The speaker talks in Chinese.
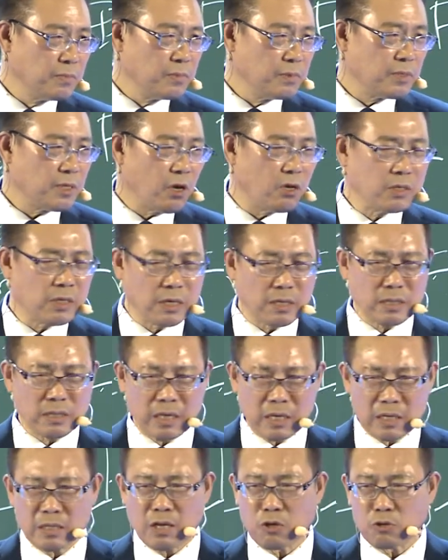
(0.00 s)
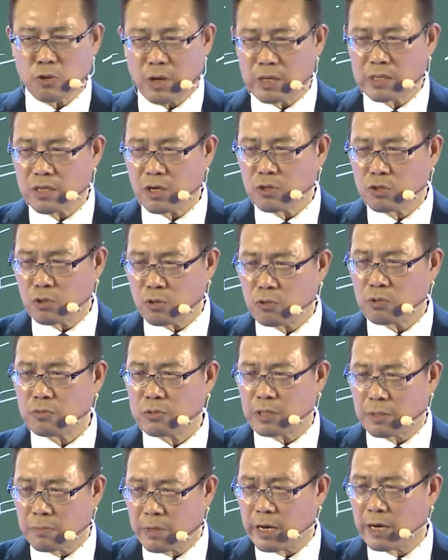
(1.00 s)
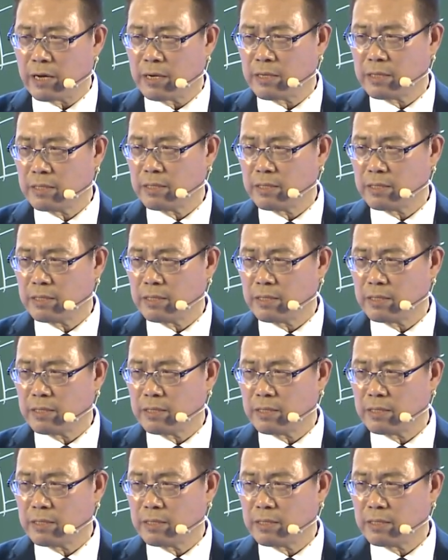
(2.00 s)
造成听到传销就怎么样？